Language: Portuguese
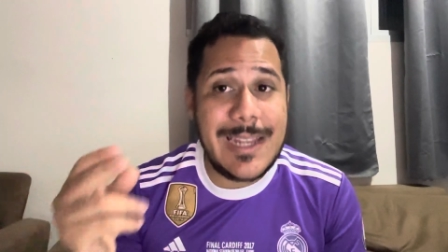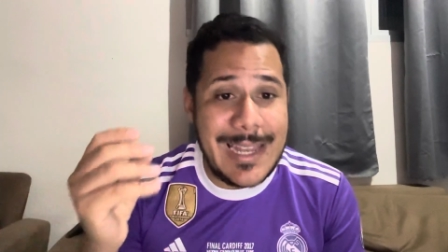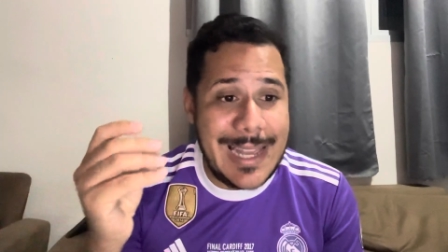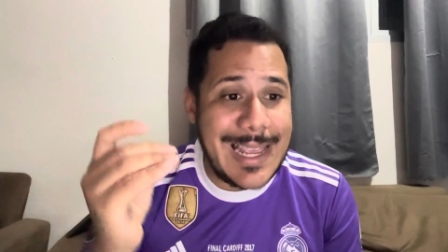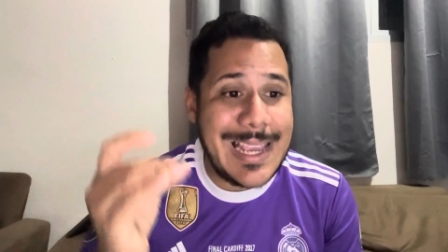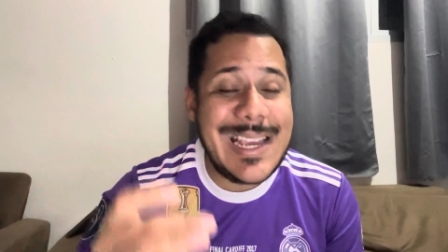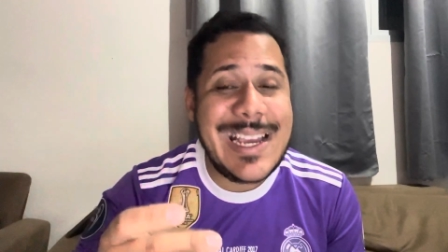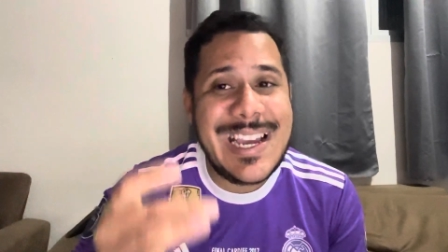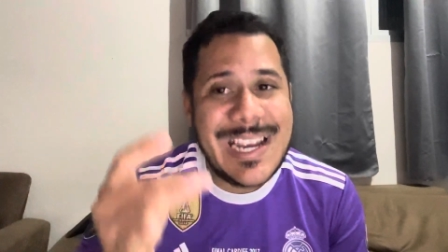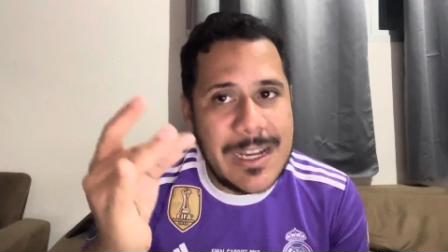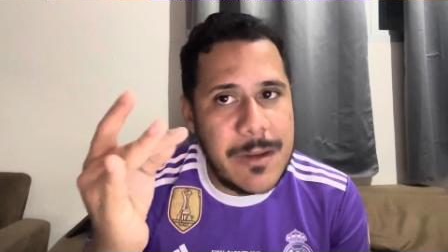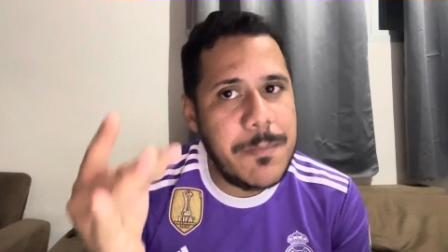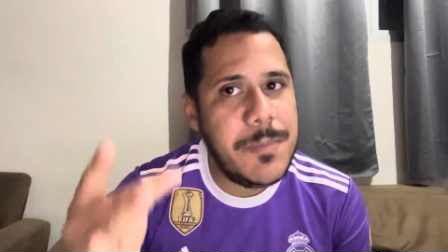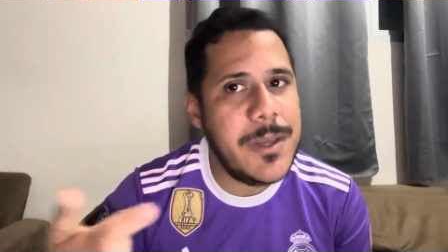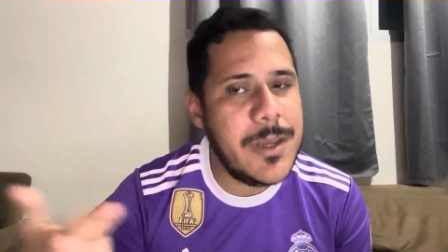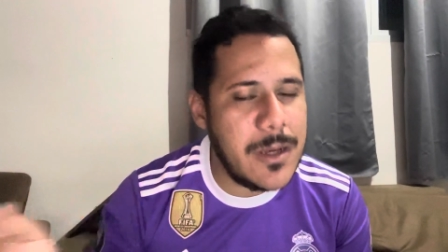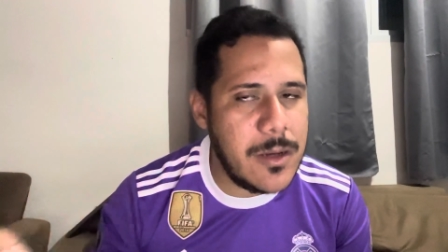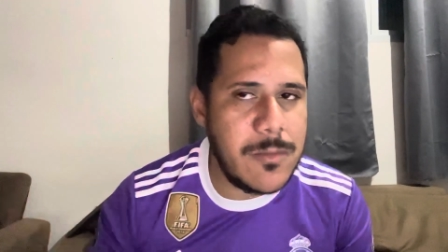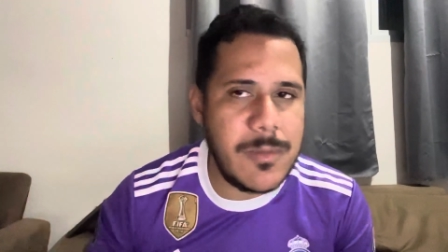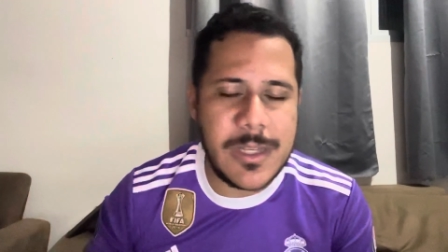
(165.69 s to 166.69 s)
ele é
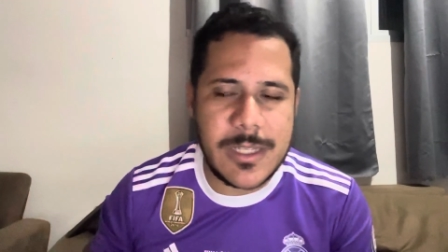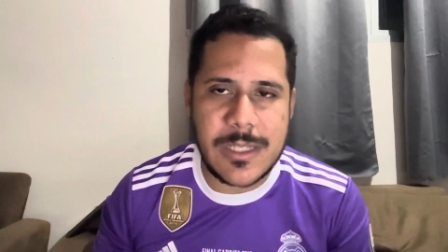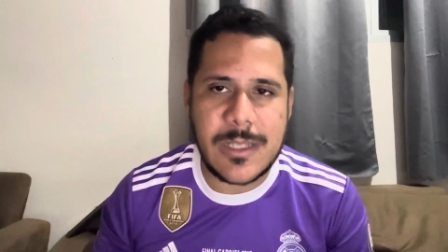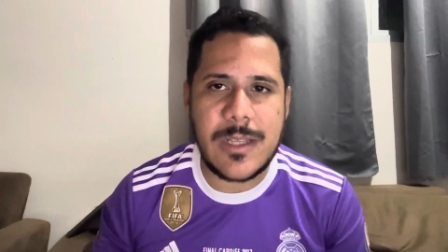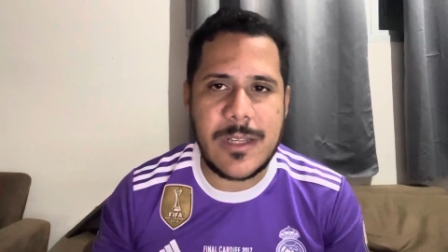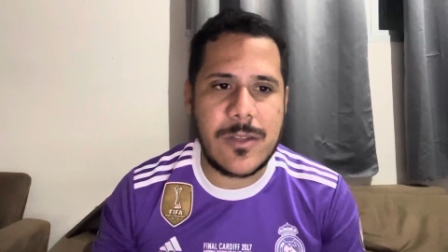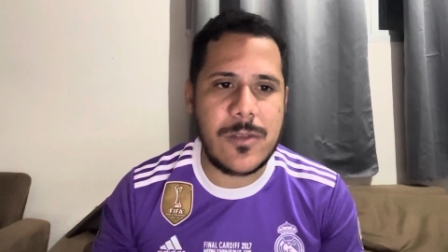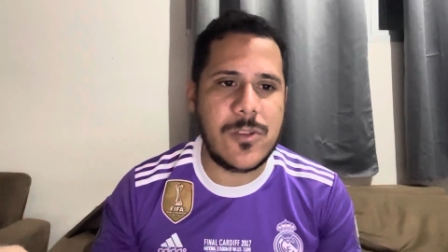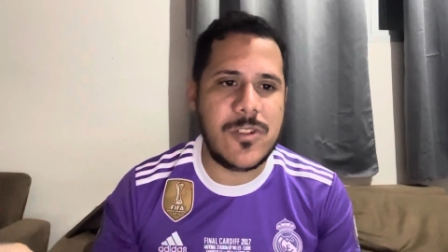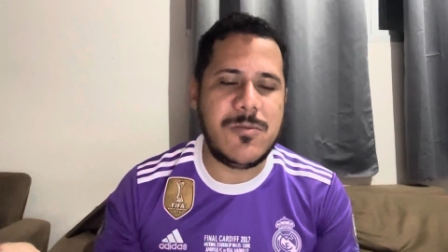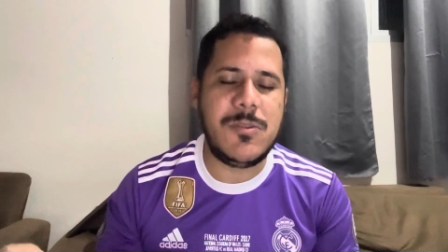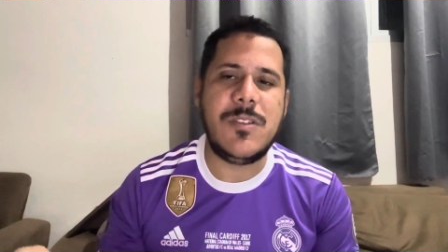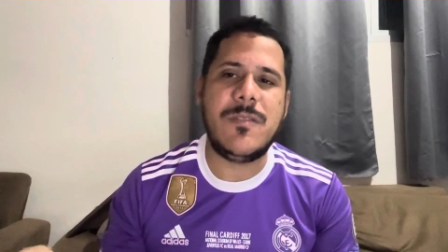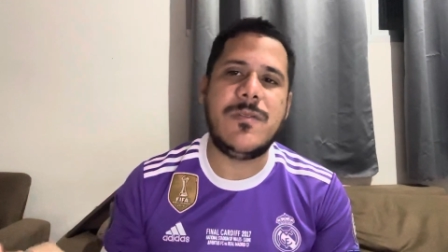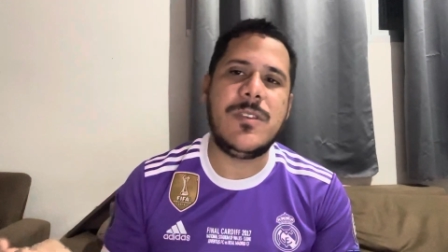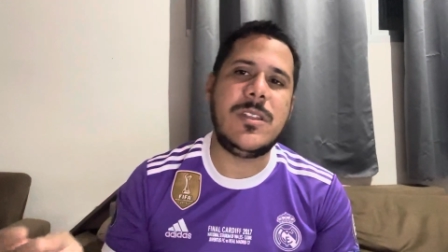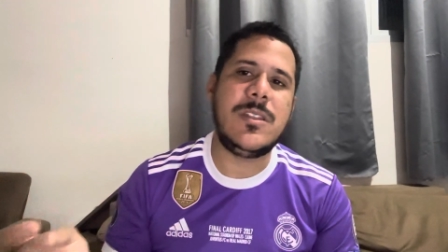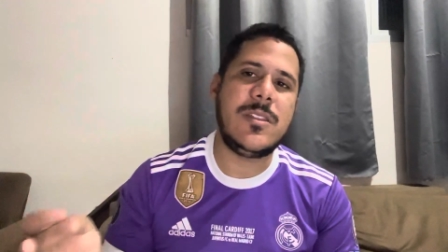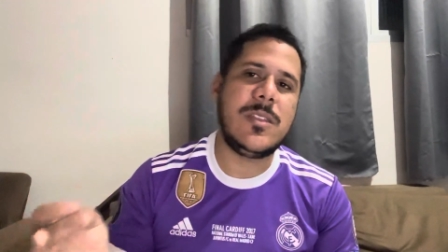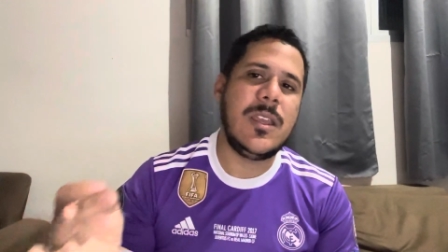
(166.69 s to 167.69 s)
campeão brasileiro de
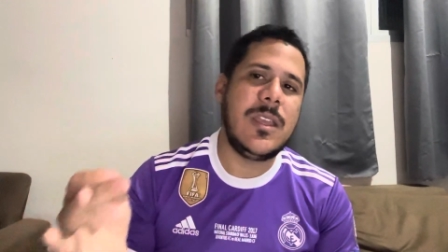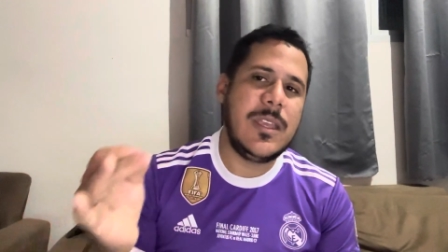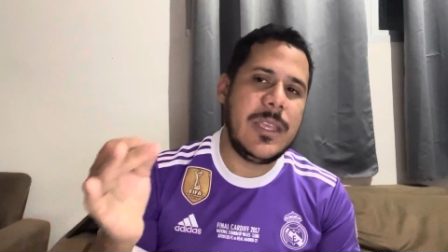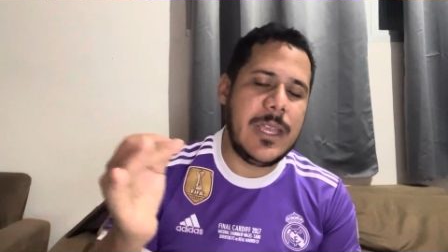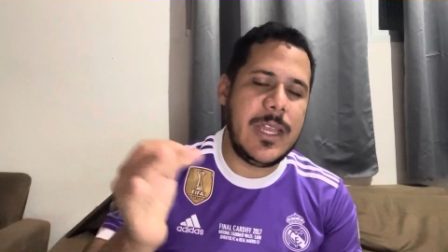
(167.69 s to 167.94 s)
2020,